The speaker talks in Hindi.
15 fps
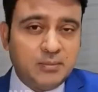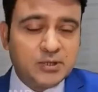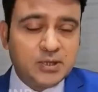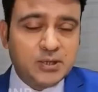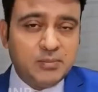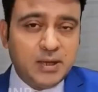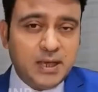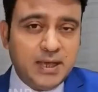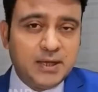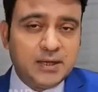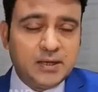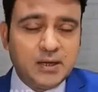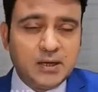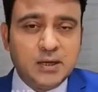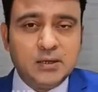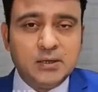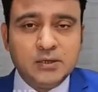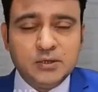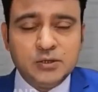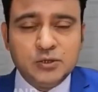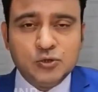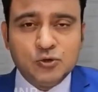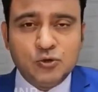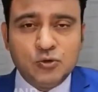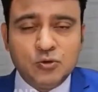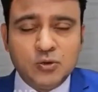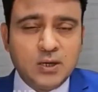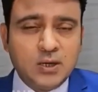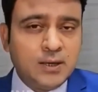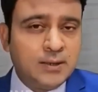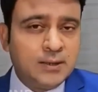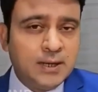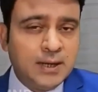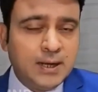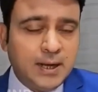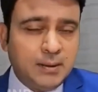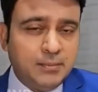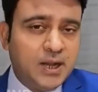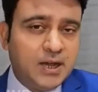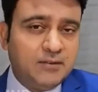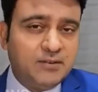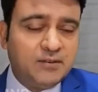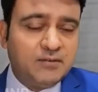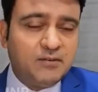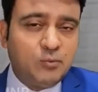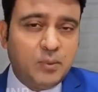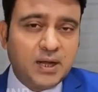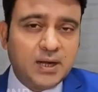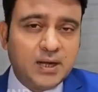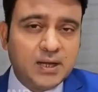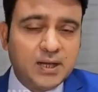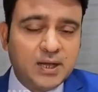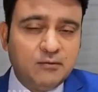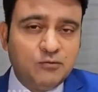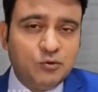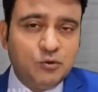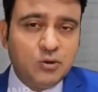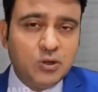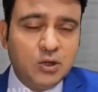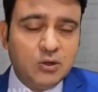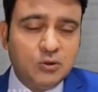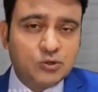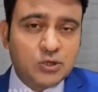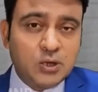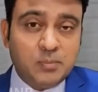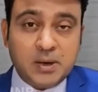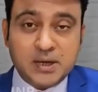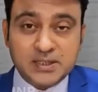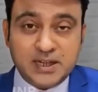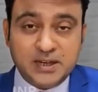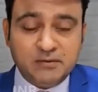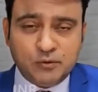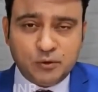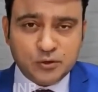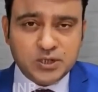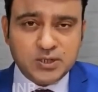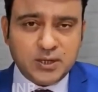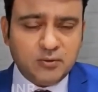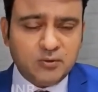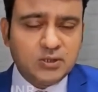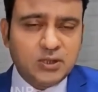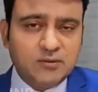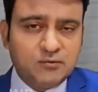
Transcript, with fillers: कम से कम एक जो हमला आवर वो मारा गया वो उसका पाकिस्तानी फौज से ताल्लुक था